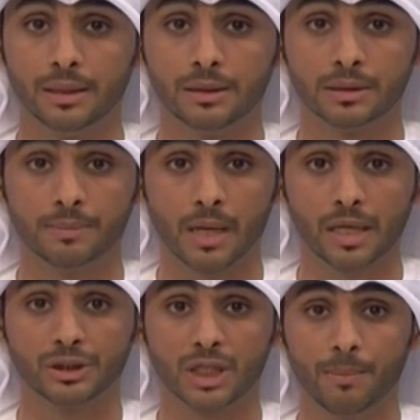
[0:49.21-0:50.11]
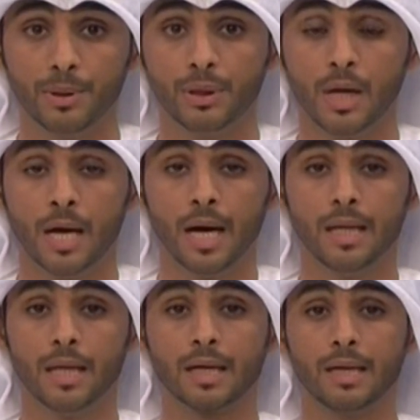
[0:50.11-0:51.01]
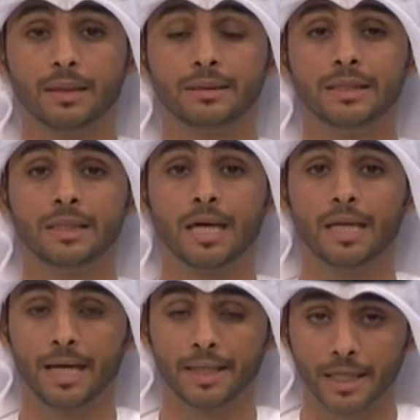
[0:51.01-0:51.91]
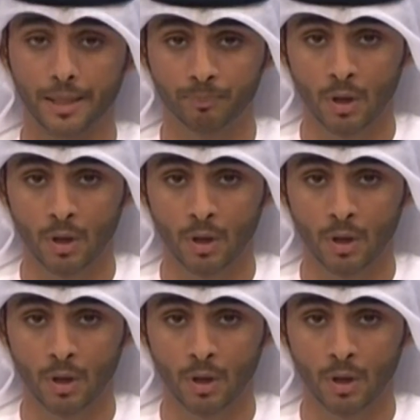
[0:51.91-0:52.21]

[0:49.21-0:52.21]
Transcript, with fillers: سباق الشامبيون الإيرلندي العريق